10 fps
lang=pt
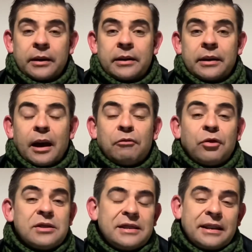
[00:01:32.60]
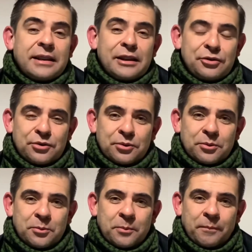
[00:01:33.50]
Que a voz de Cristo
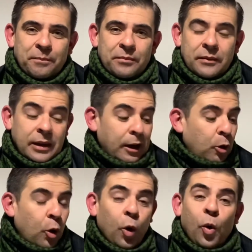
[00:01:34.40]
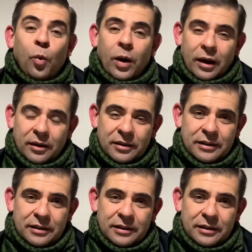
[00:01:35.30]
que ecoa